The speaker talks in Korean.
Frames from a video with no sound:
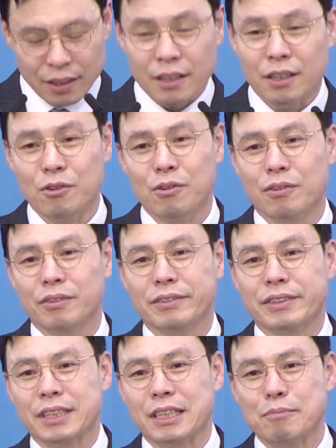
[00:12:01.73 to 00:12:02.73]

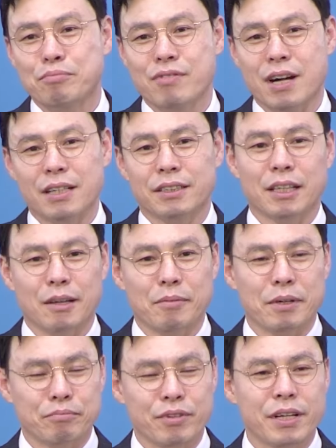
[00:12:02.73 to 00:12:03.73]
그리고 이
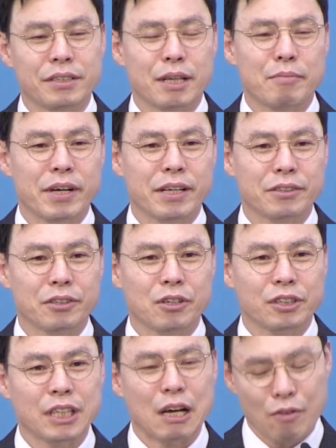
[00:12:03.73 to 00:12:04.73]
부엘세바,
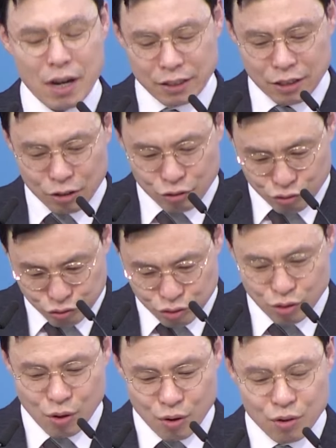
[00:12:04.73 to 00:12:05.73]
부엘세바에서 사완을
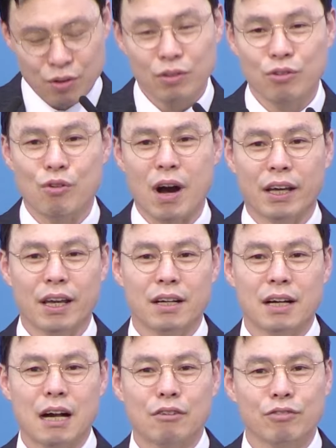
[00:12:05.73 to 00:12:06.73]
두고
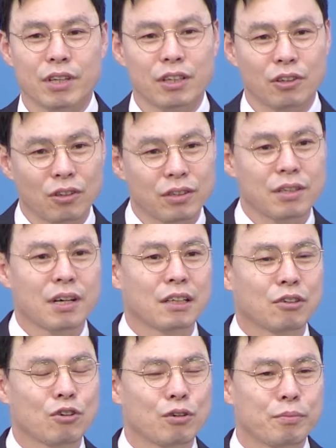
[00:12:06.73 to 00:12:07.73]
광야를 하루길 더
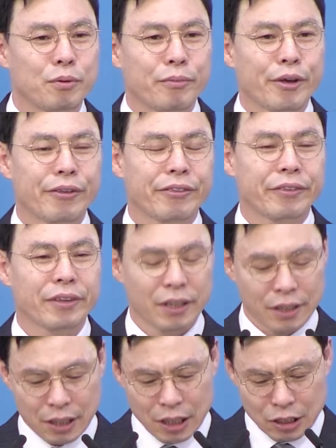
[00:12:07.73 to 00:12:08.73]
들어가는 걸 보면
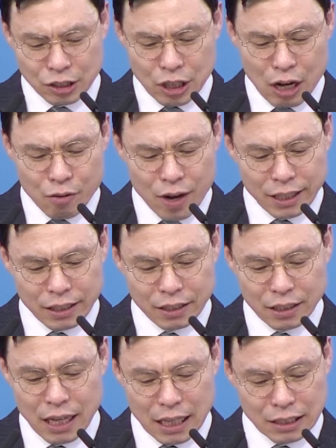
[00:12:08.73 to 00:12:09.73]

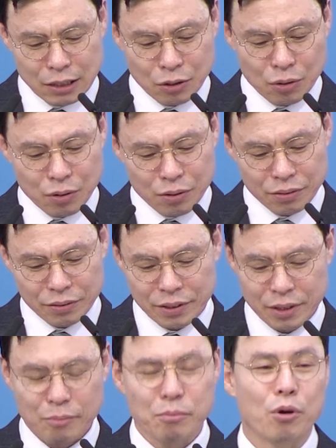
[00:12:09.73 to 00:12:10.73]
사완까지도
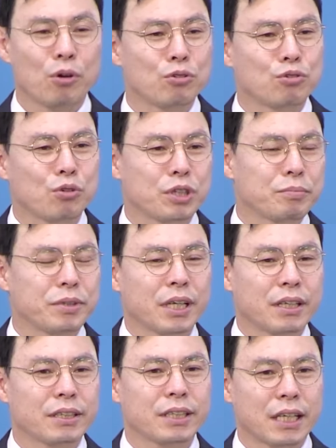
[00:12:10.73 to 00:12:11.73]
보여주고 싶지
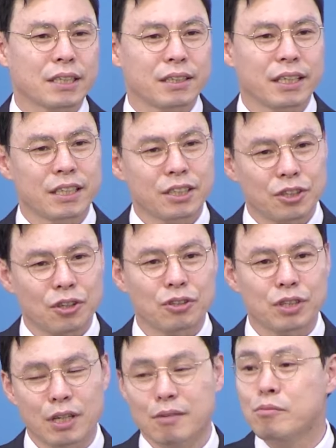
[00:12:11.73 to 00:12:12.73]
않은 자신의 이
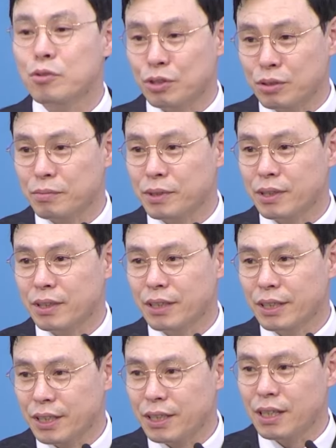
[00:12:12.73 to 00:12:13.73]
처절한 모습을
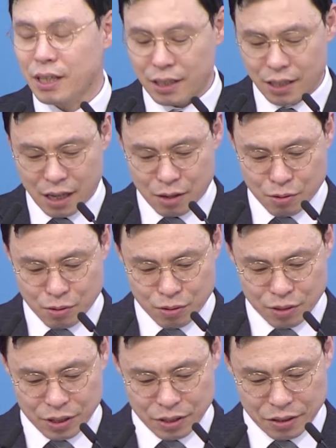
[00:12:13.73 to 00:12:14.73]

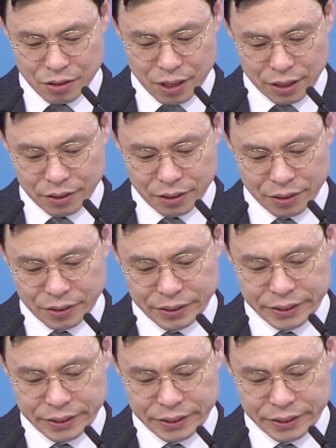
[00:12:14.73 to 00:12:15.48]
이야기하고 있는 것 같아요.